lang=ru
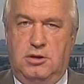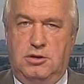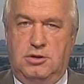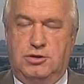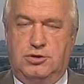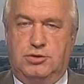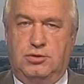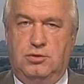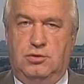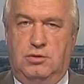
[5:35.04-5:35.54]

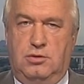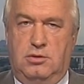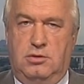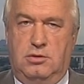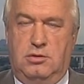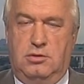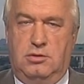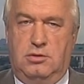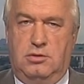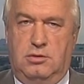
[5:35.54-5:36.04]
что,
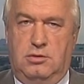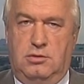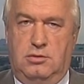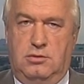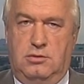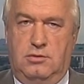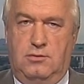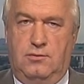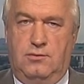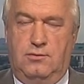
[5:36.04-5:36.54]

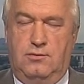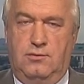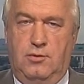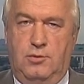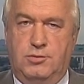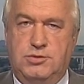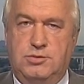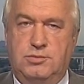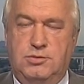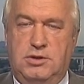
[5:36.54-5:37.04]
э, в
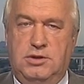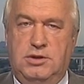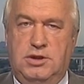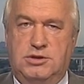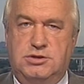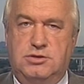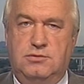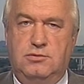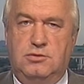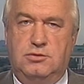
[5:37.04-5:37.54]
общем-то,
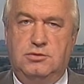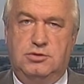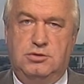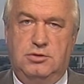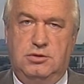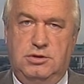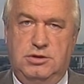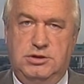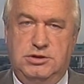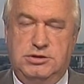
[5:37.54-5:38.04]
наши
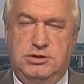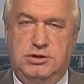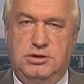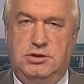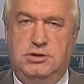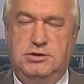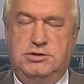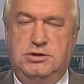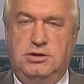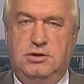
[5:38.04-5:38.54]
вооруженные
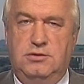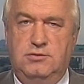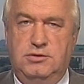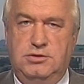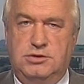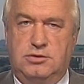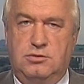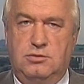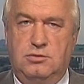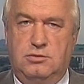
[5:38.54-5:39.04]
силы, силовые
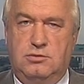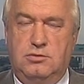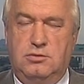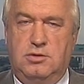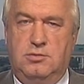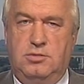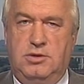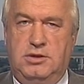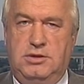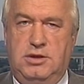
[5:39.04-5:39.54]
структуры
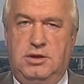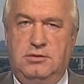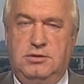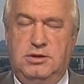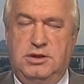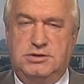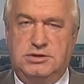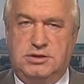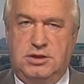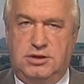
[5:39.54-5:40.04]
обладают
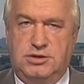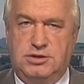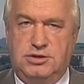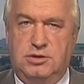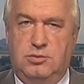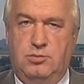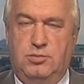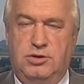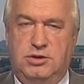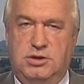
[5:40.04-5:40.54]

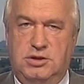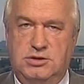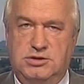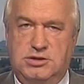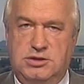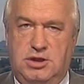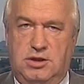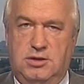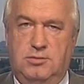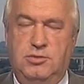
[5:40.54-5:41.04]
достаточным
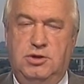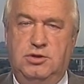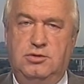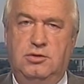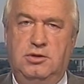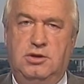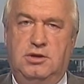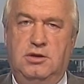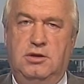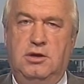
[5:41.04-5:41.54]
потенциалом не
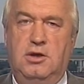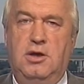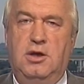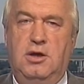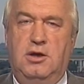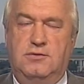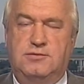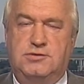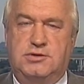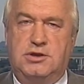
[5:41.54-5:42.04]
только
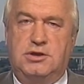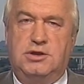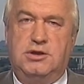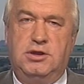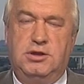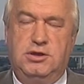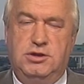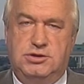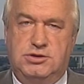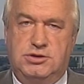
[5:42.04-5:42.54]
в
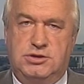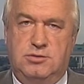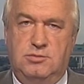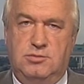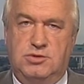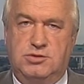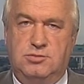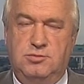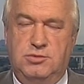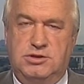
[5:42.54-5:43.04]
стратегическом
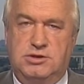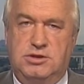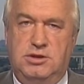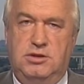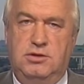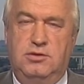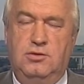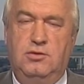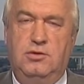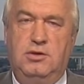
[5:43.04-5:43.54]
смысле,
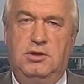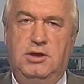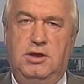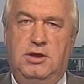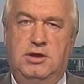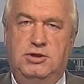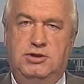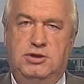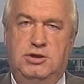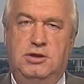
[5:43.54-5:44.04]
но и для
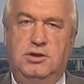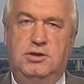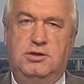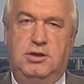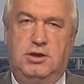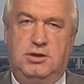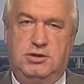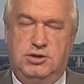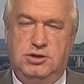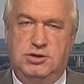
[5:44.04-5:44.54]
решения
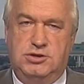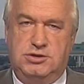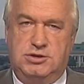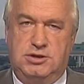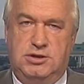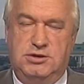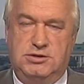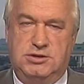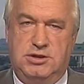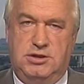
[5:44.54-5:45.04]

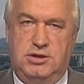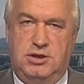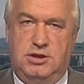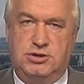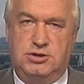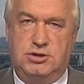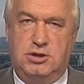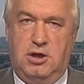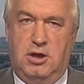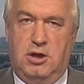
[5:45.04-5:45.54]
тактических
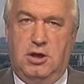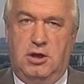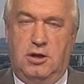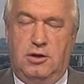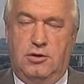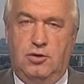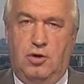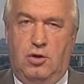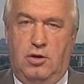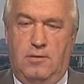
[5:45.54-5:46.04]
задач. То есть
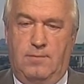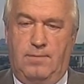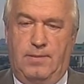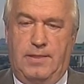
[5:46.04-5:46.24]
решения но, не